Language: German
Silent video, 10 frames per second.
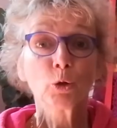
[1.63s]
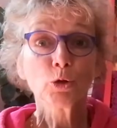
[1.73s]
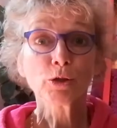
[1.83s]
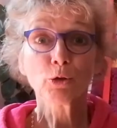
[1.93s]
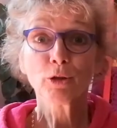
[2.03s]

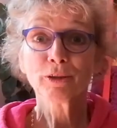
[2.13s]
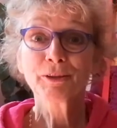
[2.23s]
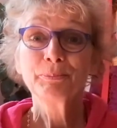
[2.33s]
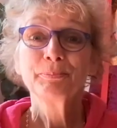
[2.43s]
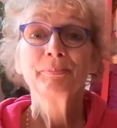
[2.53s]
Grüß
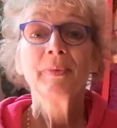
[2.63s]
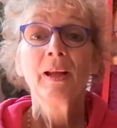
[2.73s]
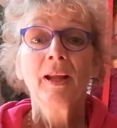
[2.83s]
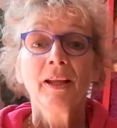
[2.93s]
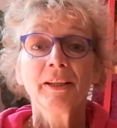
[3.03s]
euch,
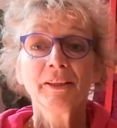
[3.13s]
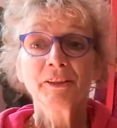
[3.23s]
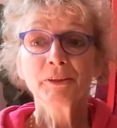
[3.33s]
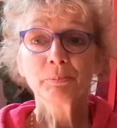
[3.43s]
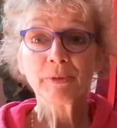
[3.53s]

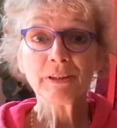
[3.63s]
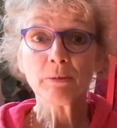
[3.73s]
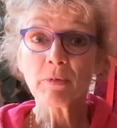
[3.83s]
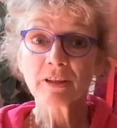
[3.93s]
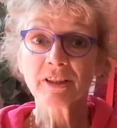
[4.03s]
ich bin
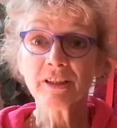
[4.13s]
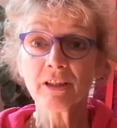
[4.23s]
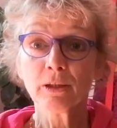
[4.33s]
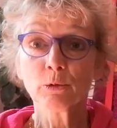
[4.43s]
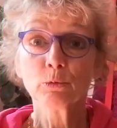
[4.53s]
die
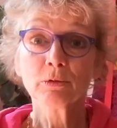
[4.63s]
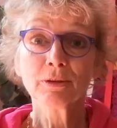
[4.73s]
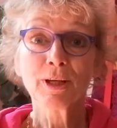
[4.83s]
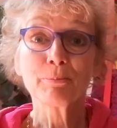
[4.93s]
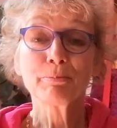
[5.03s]
Martina
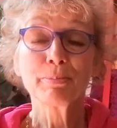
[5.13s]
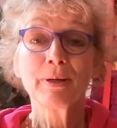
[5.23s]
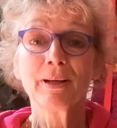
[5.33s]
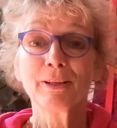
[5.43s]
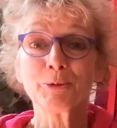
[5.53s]
und habe
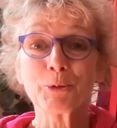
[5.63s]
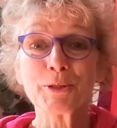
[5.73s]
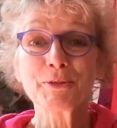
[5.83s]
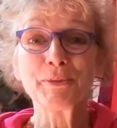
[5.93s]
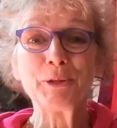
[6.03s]
ein
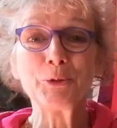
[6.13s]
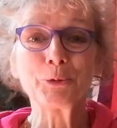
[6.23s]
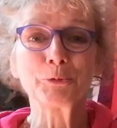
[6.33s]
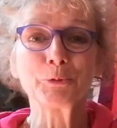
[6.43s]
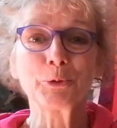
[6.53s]
neues
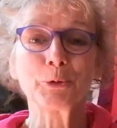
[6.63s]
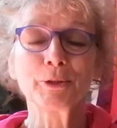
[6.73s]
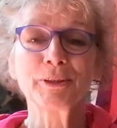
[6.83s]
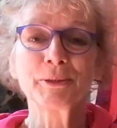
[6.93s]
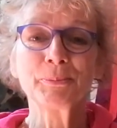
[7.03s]
Video für
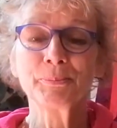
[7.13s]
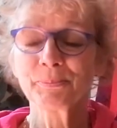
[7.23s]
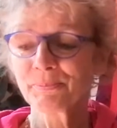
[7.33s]
euch.